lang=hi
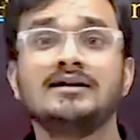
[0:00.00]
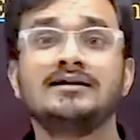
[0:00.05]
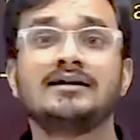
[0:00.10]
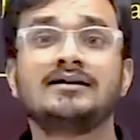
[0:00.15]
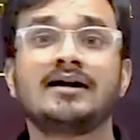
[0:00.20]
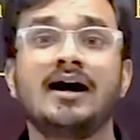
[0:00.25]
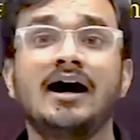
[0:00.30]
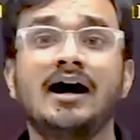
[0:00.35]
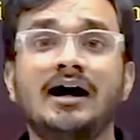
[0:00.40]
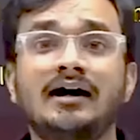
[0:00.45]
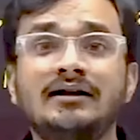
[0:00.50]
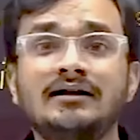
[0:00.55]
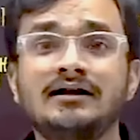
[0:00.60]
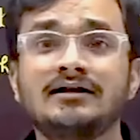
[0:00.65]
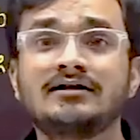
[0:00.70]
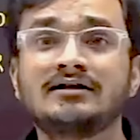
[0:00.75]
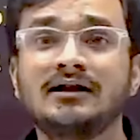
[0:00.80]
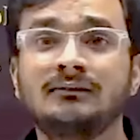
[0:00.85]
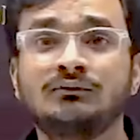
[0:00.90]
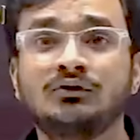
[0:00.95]
ये कहानी
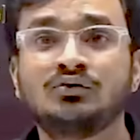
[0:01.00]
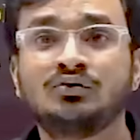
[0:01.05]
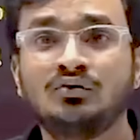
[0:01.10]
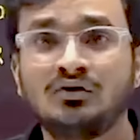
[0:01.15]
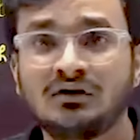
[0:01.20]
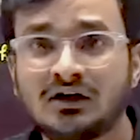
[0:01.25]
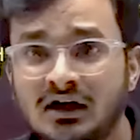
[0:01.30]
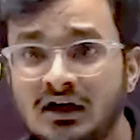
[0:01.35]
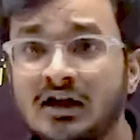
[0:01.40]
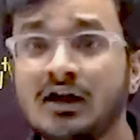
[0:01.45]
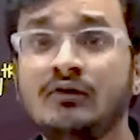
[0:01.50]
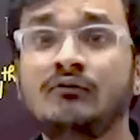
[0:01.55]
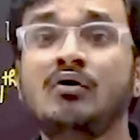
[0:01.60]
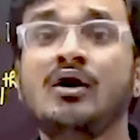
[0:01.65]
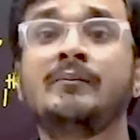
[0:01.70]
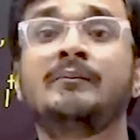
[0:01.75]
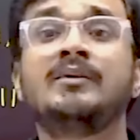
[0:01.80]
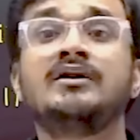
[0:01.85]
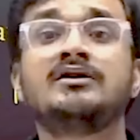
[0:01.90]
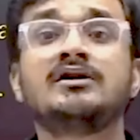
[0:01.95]
ये शब्द सुनकर
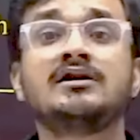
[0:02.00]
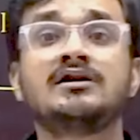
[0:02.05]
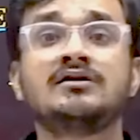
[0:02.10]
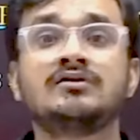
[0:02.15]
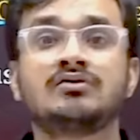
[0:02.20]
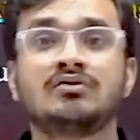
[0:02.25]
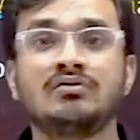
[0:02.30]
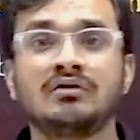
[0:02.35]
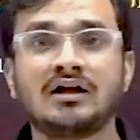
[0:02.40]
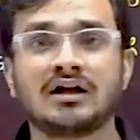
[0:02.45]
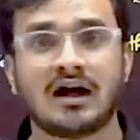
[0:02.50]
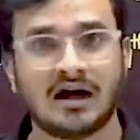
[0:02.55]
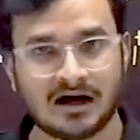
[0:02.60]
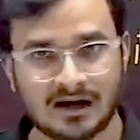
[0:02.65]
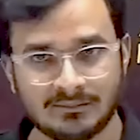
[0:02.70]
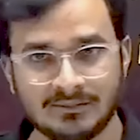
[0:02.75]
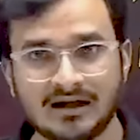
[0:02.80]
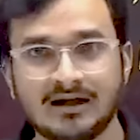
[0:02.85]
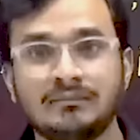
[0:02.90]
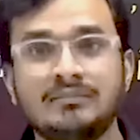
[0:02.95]
वो अप्रिशिएशन सुनकर
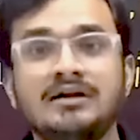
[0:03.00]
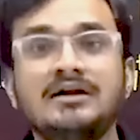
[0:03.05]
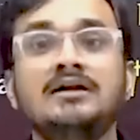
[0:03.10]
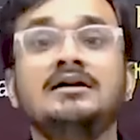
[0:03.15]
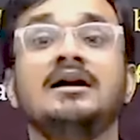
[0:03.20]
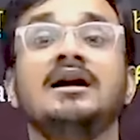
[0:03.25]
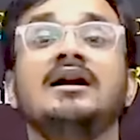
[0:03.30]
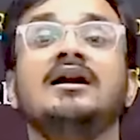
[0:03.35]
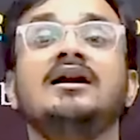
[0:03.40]
हमें भी